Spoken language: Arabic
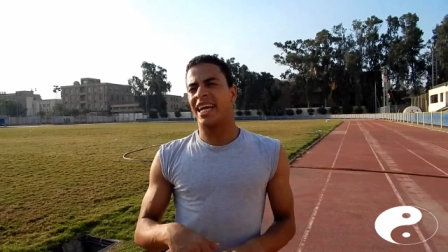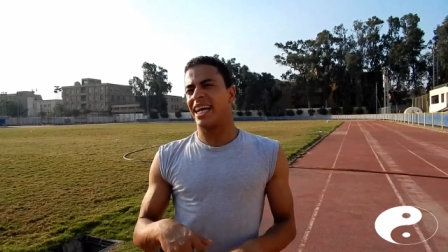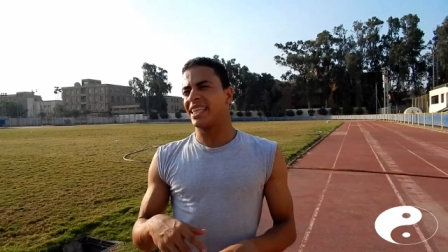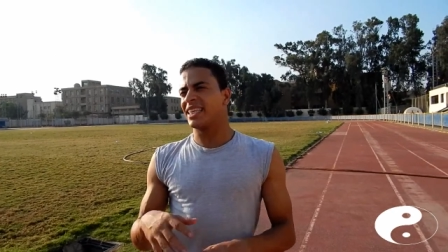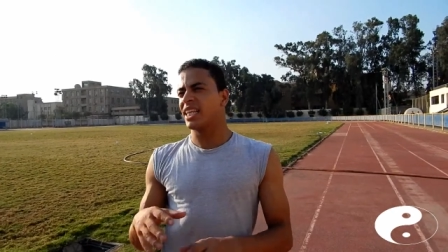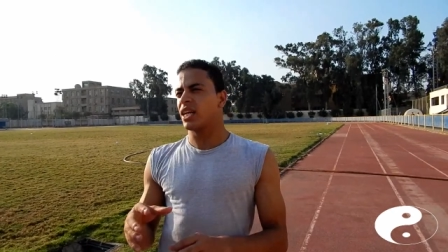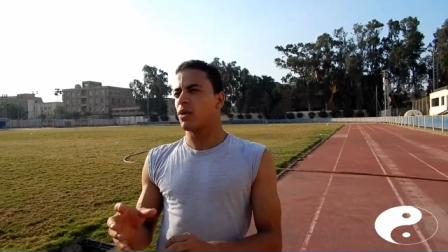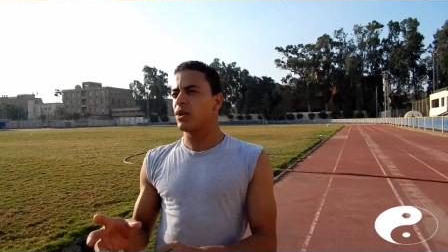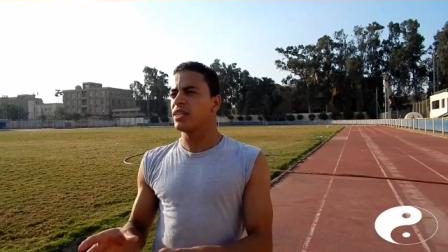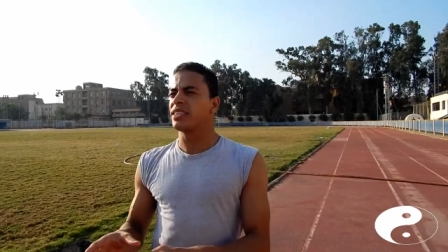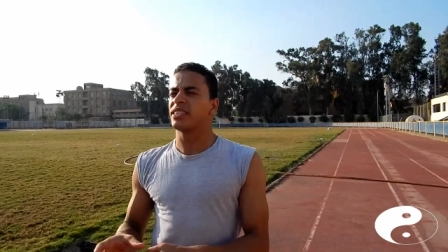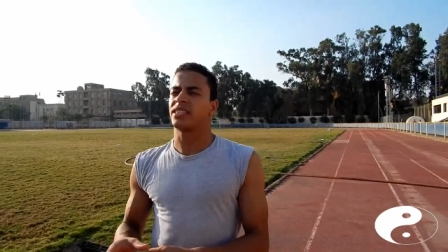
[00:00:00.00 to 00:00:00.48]

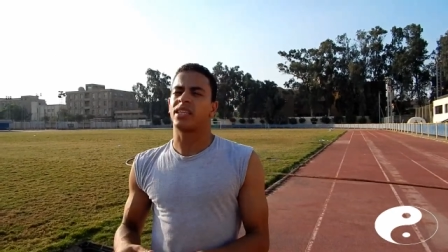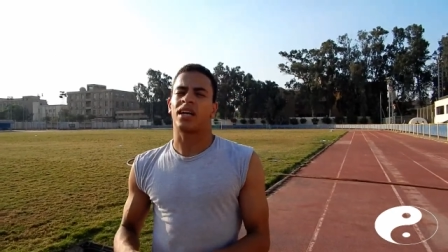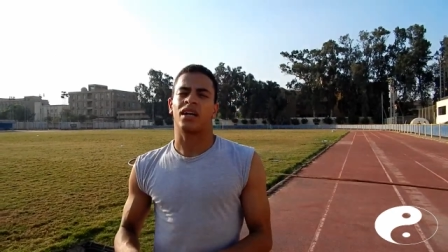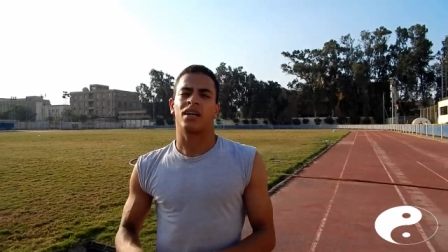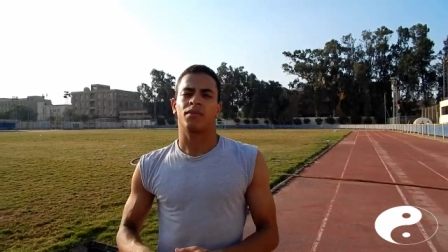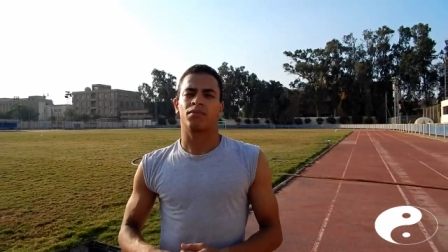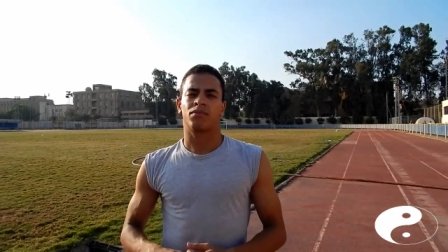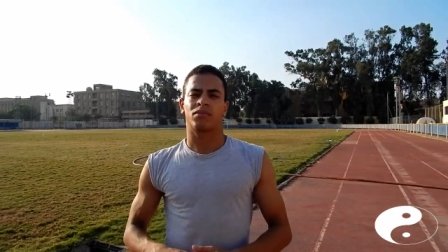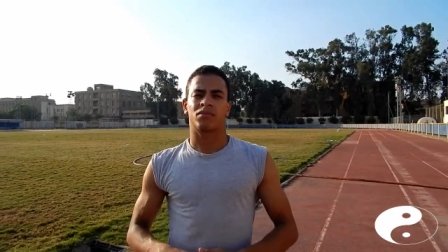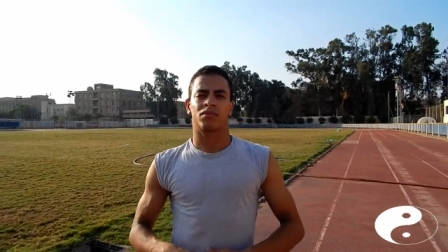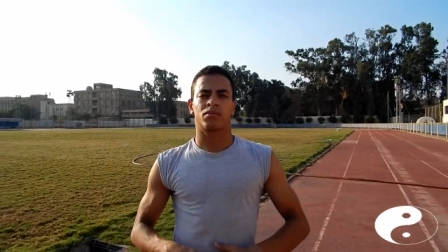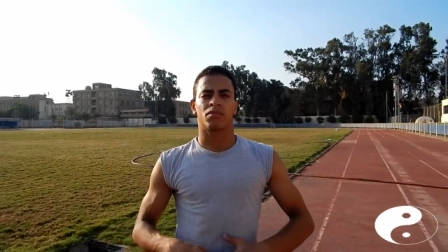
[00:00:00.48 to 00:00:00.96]
يعني لو انت
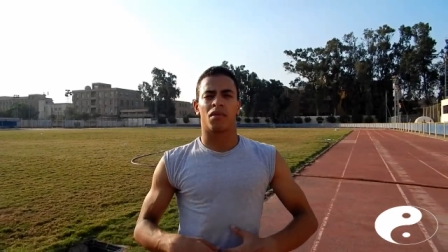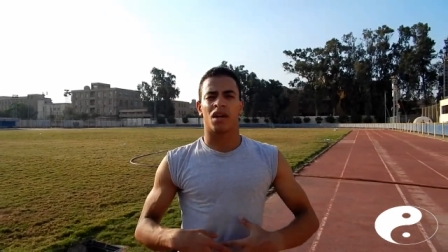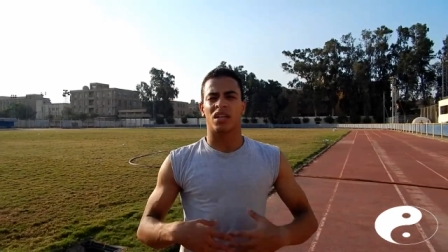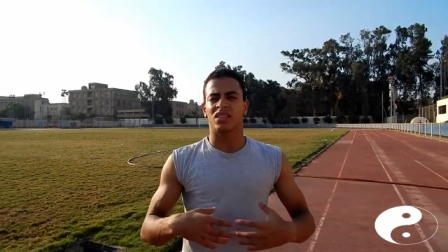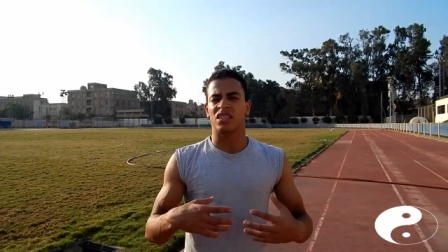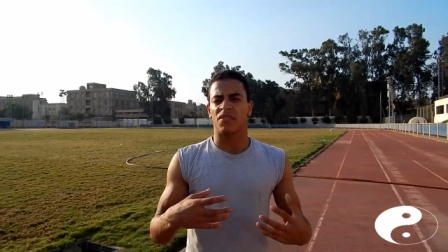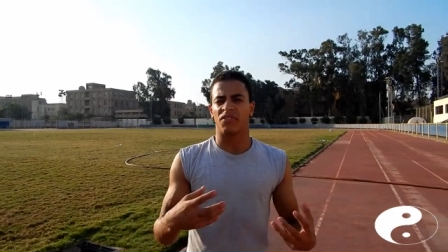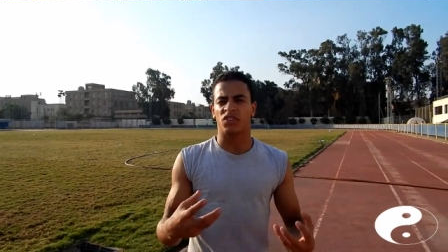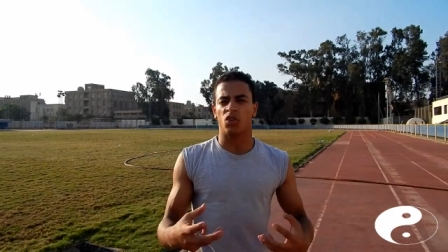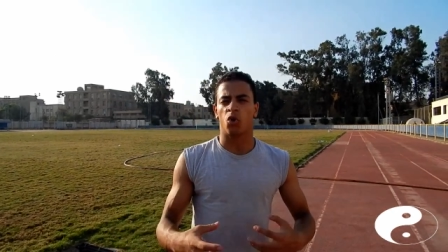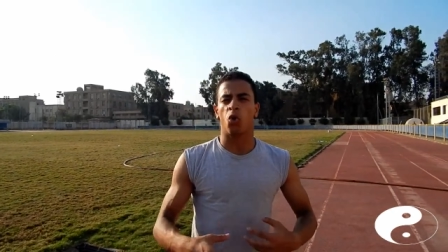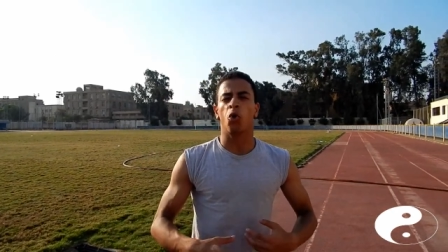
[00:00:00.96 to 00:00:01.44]

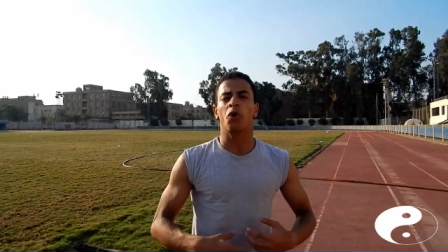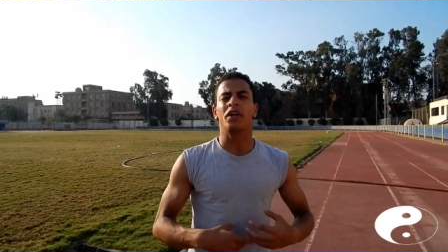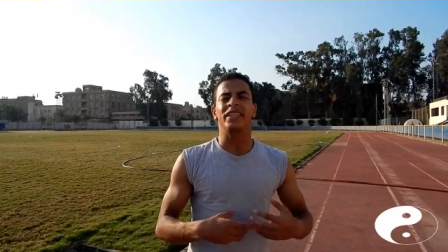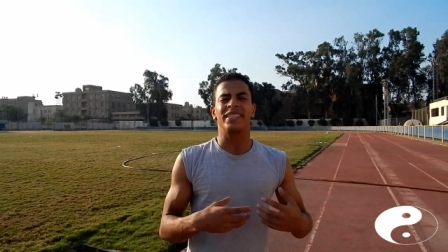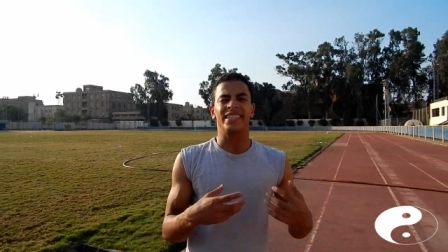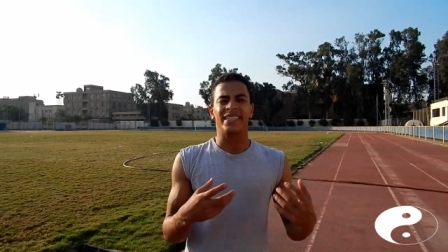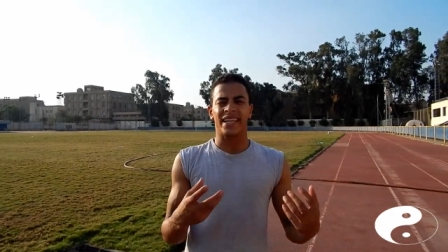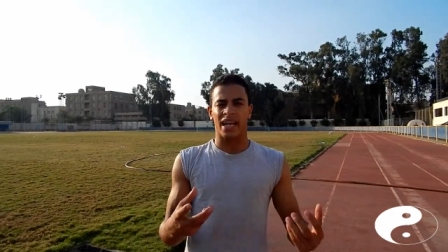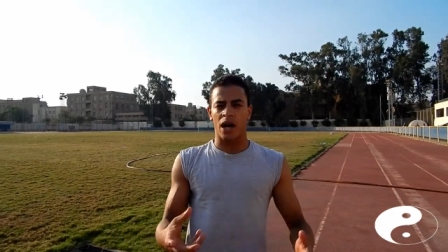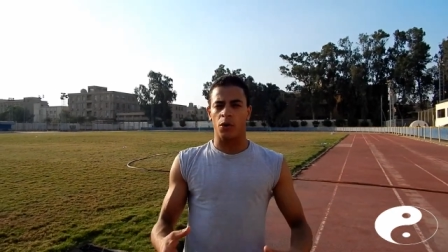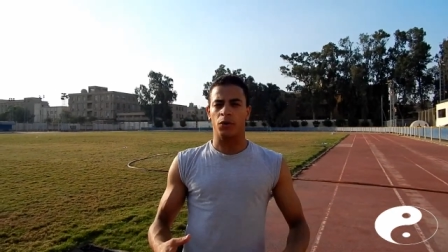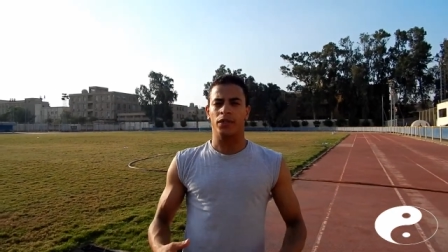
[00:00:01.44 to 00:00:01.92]
اتمرنت فتح
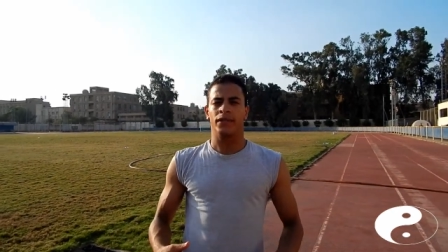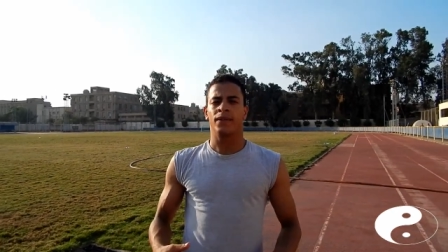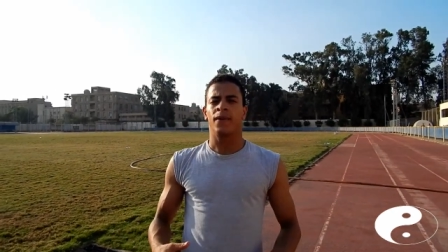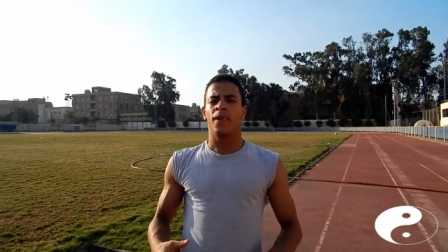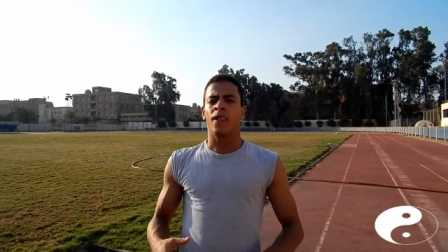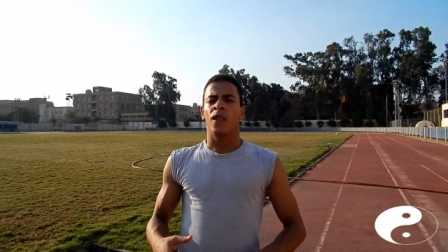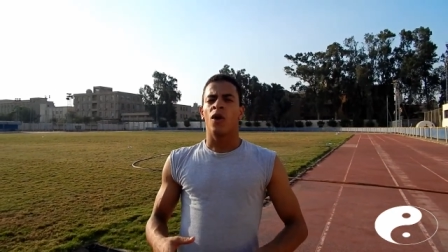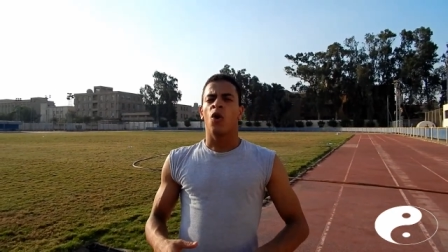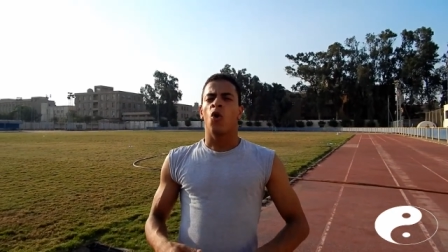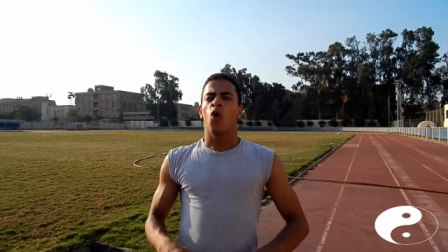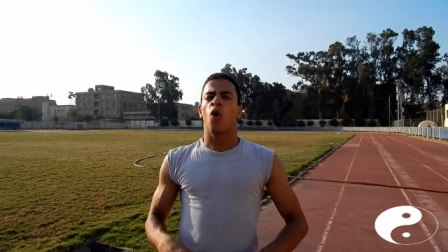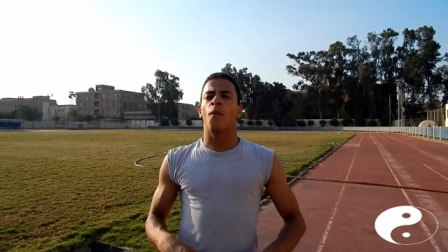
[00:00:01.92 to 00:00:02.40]
حوض كتير قوي